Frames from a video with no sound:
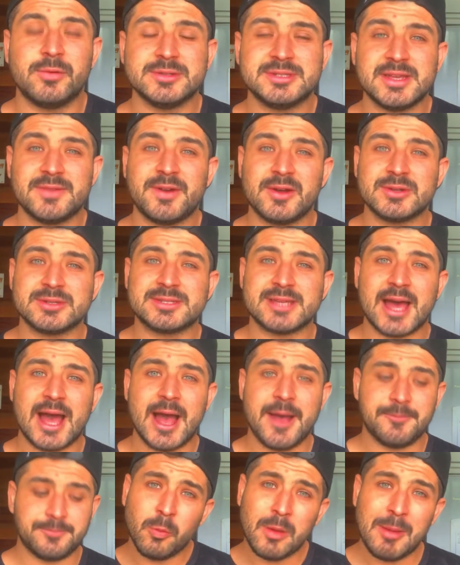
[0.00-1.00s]
Você vai
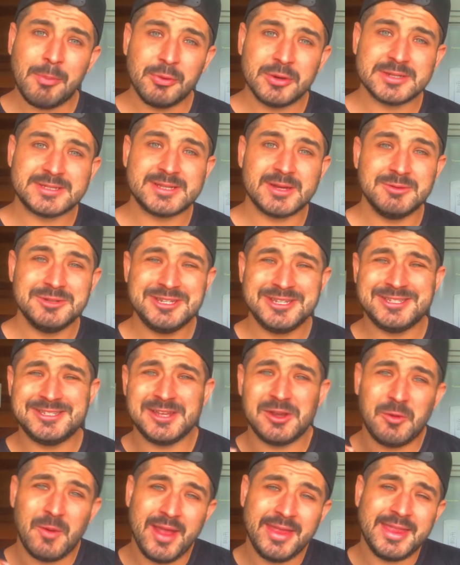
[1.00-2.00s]
usar uma porção de
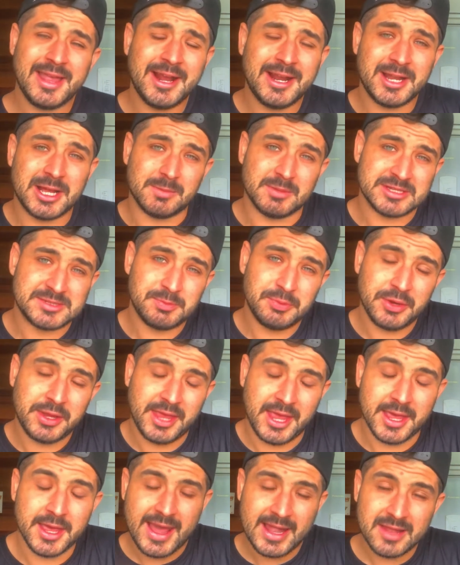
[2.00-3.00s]
50 gramas.
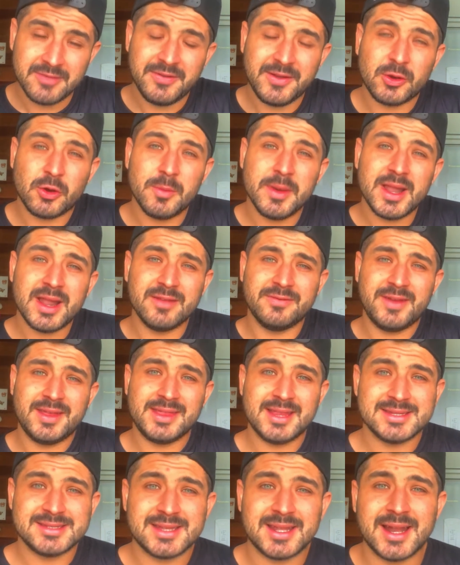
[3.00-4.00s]
porque Ela vem, como ela vem
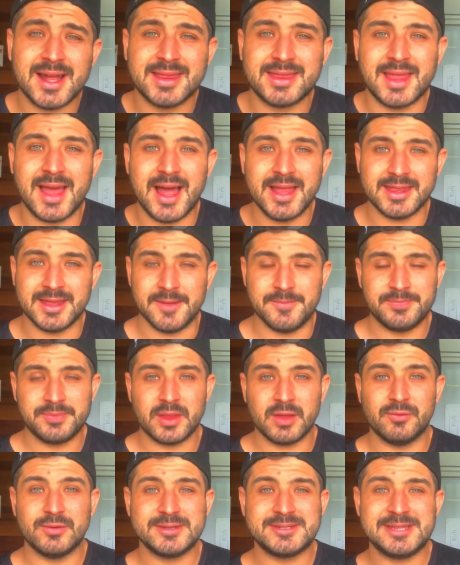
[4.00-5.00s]
desidratada,
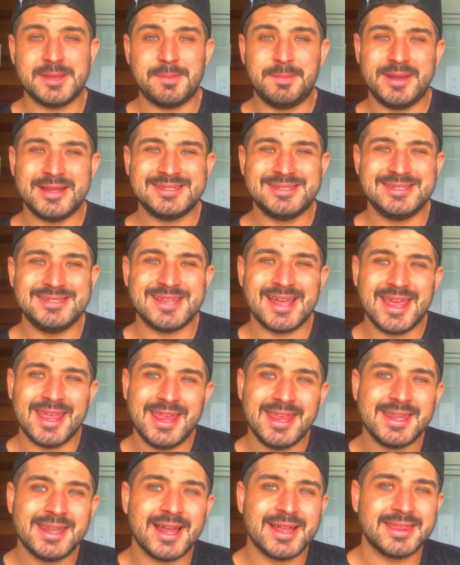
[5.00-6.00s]
você precisa
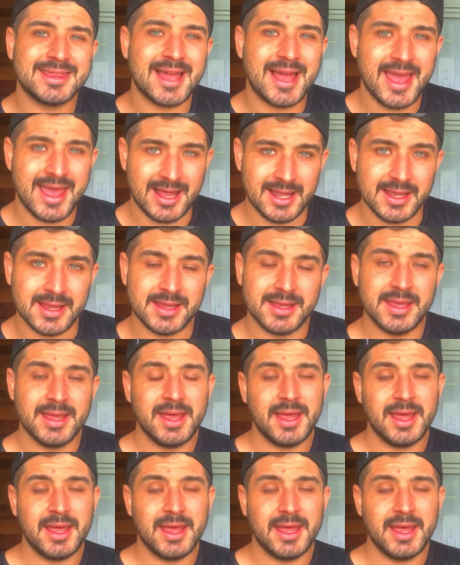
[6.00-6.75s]
hidratar ela.